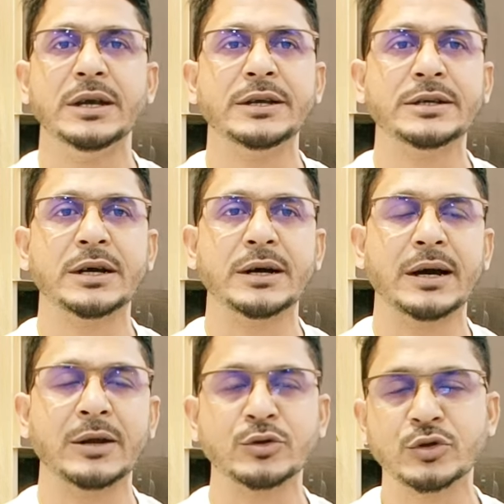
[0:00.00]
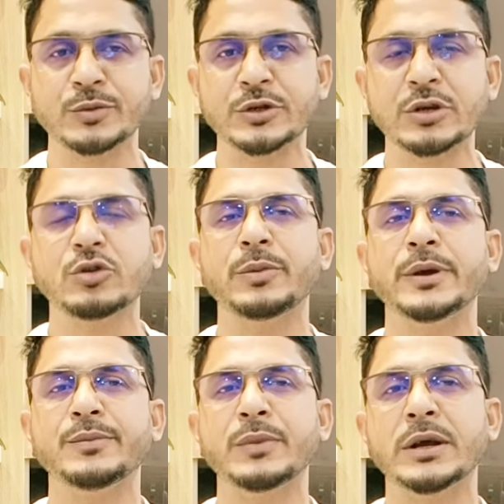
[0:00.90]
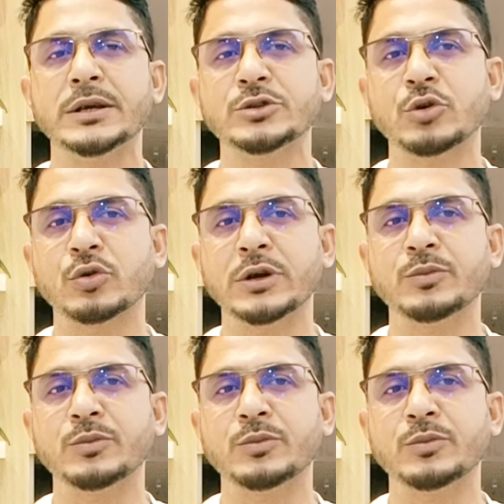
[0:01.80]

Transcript: এটা আলোচ্য বিষয় তবে সকলের